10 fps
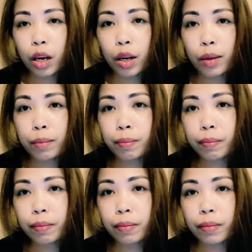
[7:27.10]
um,
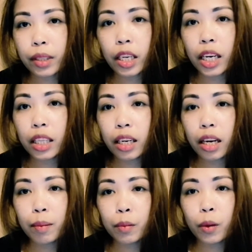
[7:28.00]
hindi natin
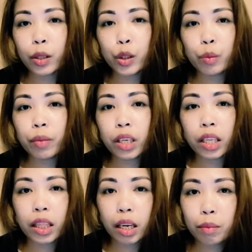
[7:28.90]
alam kung ano yung
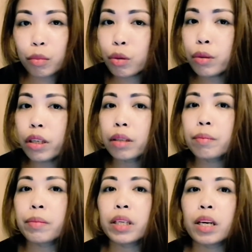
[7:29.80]
maging takbo
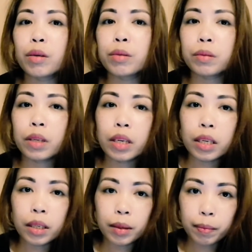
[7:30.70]
ng panahon
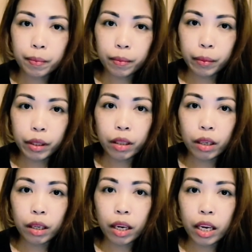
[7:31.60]

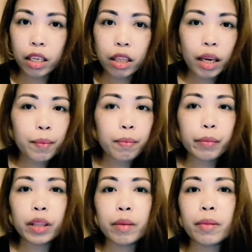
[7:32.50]
pwede anytime
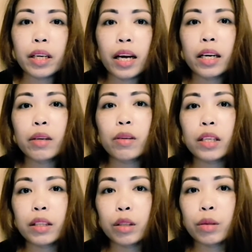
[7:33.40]
pwede mangyari
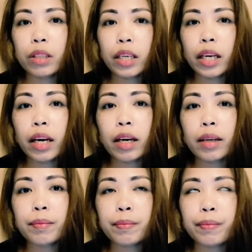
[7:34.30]
ulit yun
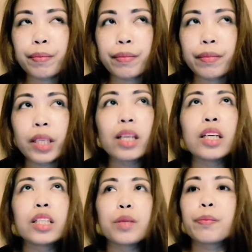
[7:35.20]
kaya
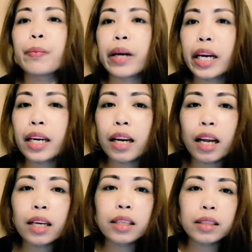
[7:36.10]
let's pray na
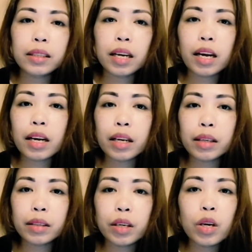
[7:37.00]
lang na
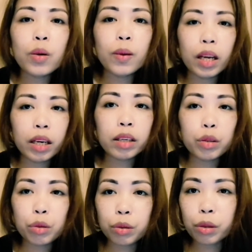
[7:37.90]
wala nang
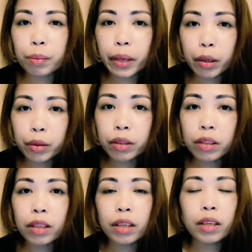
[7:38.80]
susunod pa nun
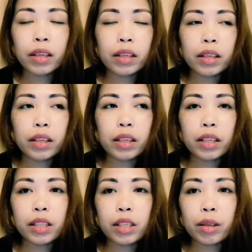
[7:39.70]

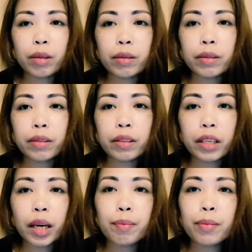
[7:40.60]
so
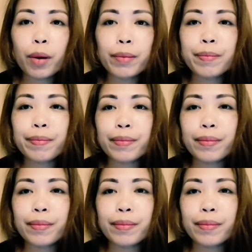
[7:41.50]
yan po